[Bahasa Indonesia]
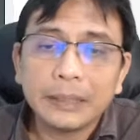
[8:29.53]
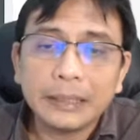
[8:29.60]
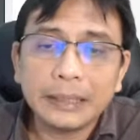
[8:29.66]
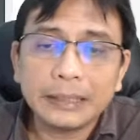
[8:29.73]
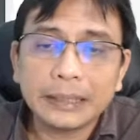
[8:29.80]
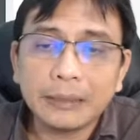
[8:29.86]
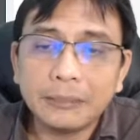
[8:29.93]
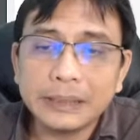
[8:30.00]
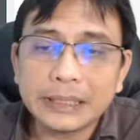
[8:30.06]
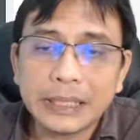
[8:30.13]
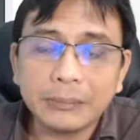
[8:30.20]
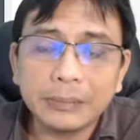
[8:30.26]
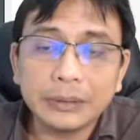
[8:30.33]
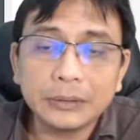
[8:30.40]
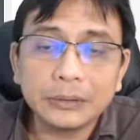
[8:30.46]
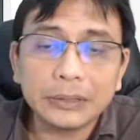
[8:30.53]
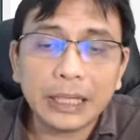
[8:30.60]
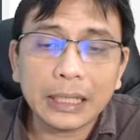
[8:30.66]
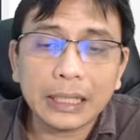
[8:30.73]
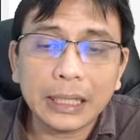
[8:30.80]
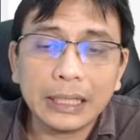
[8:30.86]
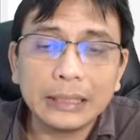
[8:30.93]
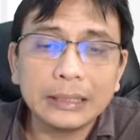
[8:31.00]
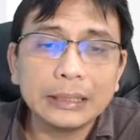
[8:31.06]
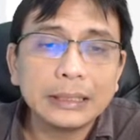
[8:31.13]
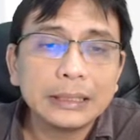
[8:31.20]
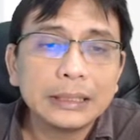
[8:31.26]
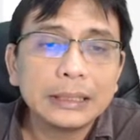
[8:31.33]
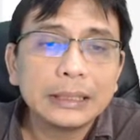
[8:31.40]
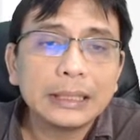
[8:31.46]
kita bisa menggunakan
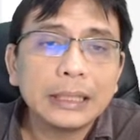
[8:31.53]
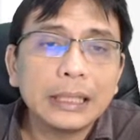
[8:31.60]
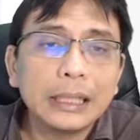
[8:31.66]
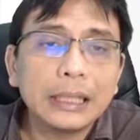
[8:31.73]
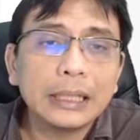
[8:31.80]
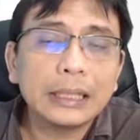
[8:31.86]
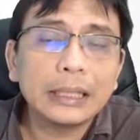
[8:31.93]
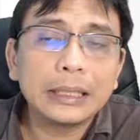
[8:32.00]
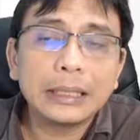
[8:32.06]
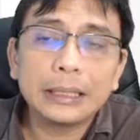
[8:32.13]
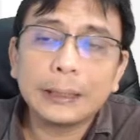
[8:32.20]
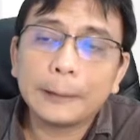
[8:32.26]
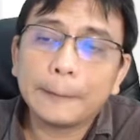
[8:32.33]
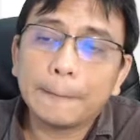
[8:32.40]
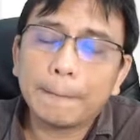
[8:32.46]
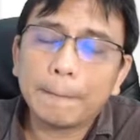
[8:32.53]
uh,